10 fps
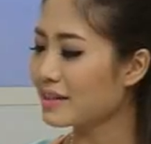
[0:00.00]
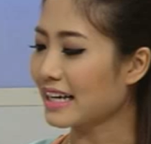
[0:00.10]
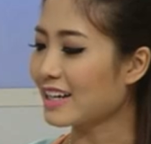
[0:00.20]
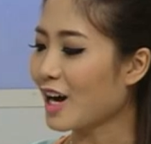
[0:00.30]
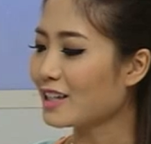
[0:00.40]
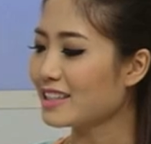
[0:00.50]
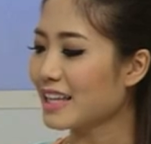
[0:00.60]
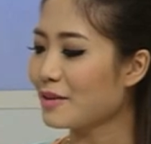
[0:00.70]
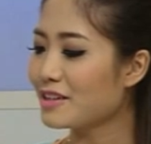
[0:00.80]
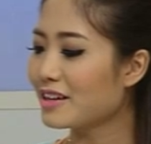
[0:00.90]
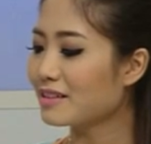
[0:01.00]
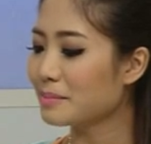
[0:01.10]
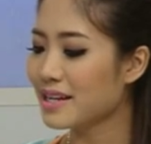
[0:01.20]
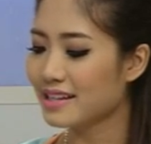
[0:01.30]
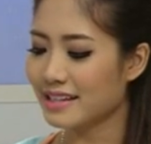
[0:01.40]
Bên cạnh đó thì theo như Ngân
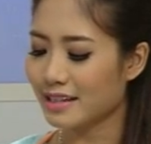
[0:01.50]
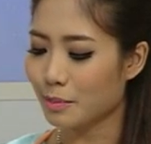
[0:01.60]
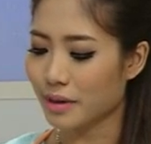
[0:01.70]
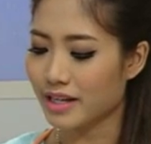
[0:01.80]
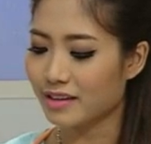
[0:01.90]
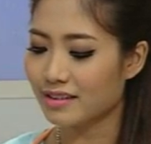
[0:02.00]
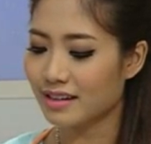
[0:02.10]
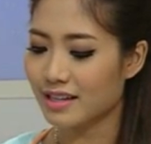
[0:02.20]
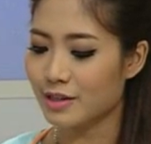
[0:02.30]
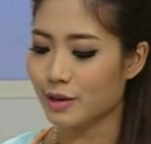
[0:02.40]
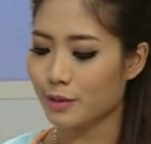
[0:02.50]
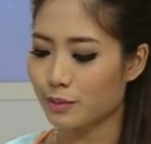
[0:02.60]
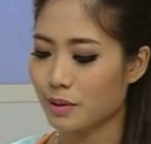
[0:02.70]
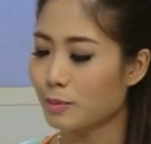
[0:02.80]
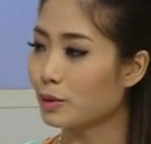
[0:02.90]
biết thì rong biển có rất là
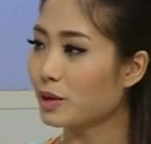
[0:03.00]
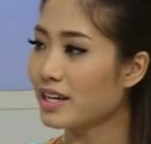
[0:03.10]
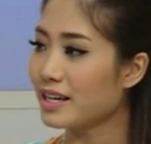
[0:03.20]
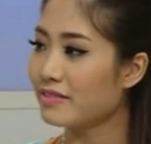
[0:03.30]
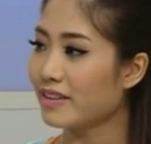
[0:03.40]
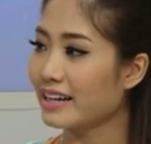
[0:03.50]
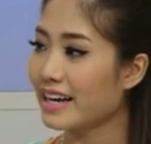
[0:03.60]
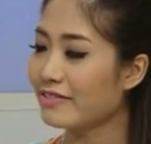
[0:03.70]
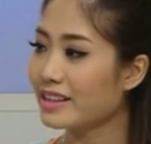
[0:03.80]
nhiều ờ, protein và các